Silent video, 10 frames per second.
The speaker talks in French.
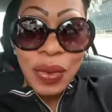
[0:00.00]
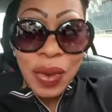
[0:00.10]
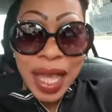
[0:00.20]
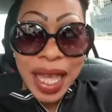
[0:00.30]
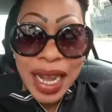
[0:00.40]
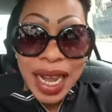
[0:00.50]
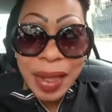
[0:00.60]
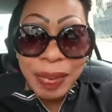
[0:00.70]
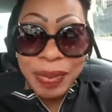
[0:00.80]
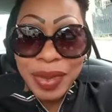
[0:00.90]

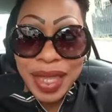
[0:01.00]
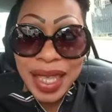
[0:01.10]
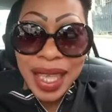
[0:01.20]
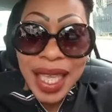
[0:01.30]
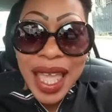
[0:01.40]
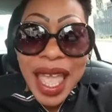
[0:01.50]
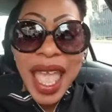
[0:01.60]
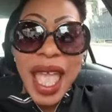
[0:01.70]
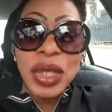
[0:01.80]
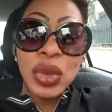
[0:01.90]
Voilà.
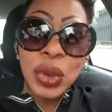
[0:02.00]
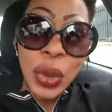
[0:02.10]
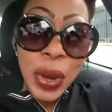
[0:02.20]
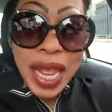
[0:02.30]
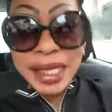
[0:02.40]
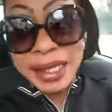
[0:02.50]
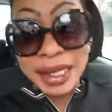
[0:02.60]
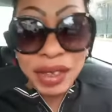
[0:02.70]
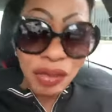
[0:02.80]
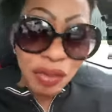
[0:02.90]
Est-ce que
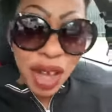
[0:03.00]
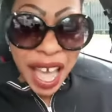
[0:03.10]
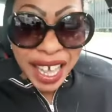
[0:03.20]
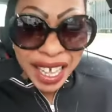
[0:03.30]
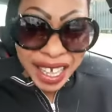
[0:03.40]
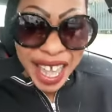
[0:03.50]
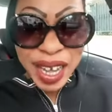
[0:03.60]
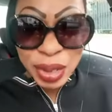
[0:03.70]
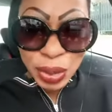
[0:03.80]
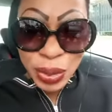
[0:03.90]
les
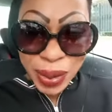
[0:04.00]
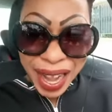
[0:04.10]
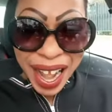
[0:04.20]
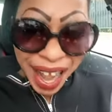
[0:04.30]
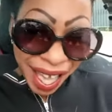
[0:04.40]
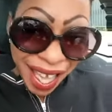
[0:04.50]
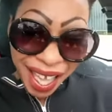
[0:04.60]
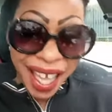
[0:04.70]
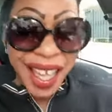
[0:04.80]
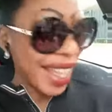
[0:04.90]
Ivoiriennes sont
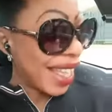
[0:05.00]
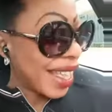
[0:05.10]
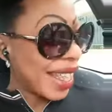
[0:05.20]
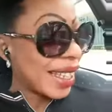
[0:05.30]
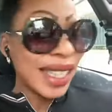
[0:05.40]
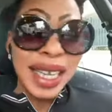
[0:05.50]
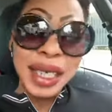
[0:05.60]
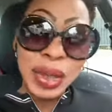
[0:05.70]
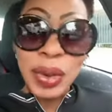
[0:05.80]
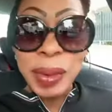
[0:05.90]
là
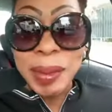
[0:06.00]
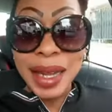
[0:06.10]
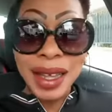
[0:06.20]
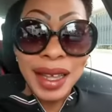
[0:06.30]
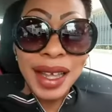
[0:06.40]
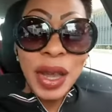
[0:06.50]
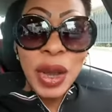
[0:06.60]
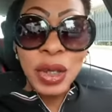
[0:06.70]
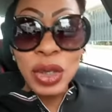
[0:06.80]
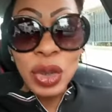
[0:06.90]
tranquillement.
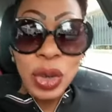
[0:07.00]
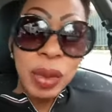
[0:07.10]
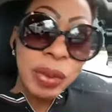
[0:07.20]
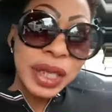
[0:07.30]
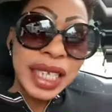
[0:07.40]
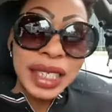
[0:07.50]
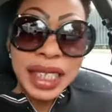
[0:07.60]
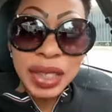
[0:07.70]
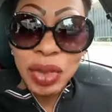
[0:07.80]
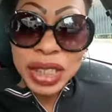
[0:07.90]
On dit Lolo Beauté,
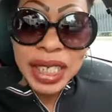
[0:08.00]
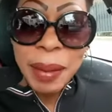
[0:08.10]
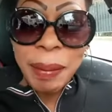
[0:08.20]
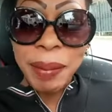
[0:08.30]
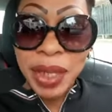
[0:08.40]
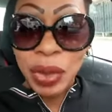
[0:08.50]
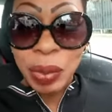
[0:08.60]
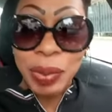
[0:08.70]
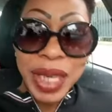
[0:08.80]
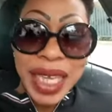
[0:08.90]
André, toi tu n'aimes pas ton
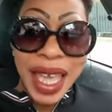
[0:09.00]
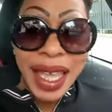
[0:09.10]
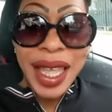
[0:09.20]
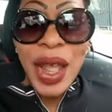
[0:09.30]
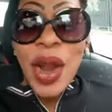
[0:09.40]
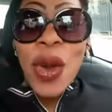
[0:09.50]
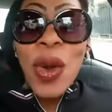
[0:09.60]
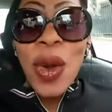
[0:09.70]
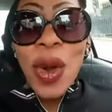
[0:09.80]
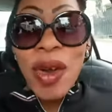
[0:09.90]
pays. Hein.
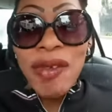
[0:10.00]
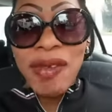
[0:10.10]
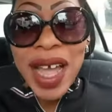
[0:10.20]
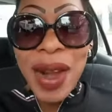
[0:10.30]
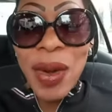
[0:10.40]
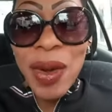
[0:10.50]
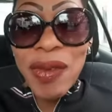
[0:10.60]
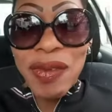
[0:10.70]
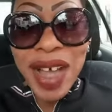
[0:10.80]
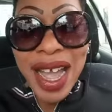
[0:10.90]
Lova
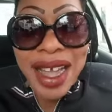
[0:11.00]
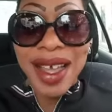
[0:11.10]
Lova